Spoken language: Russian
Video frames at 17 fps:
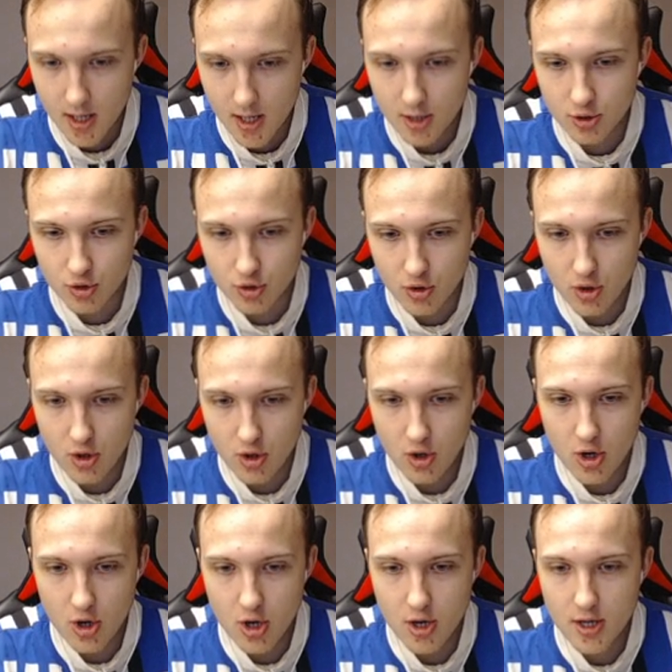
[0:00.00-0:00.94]

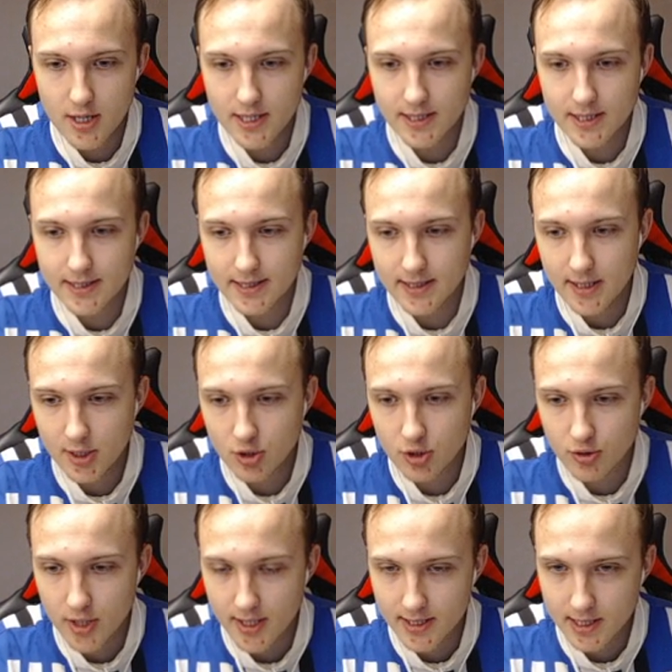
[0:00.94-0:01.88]
то здесь у
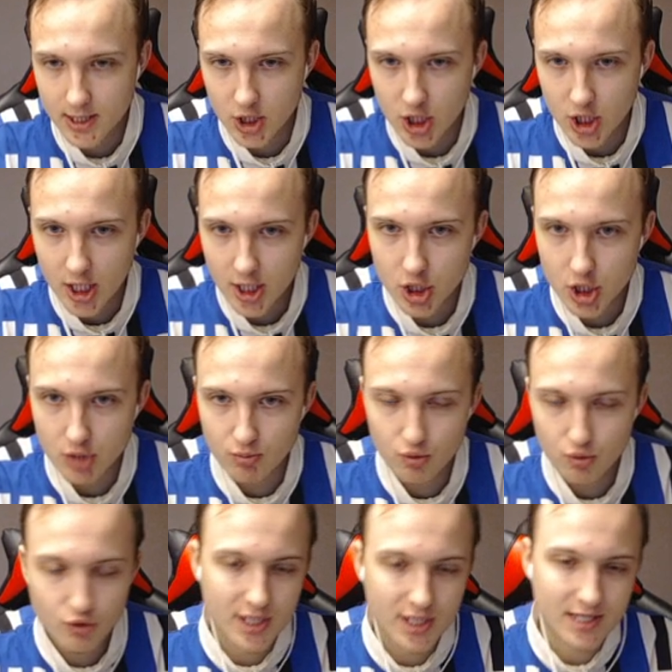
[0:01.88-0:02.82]
нас челлендж
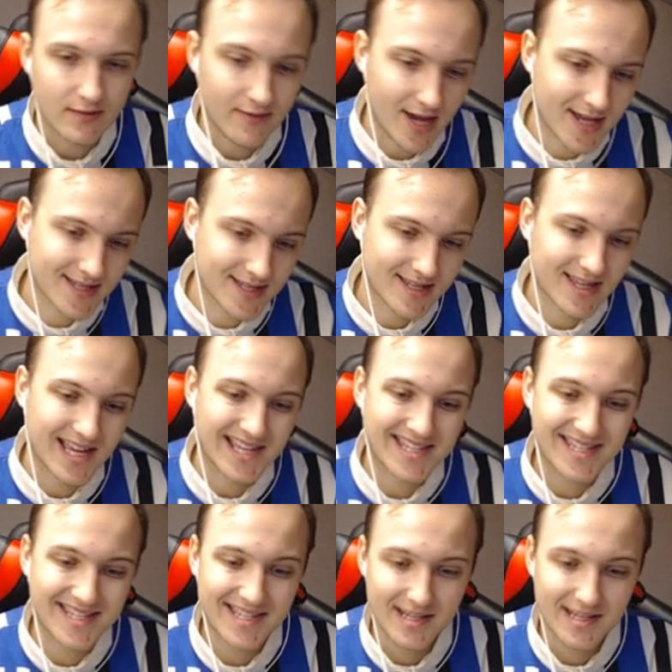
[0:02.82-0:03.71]
будет связан с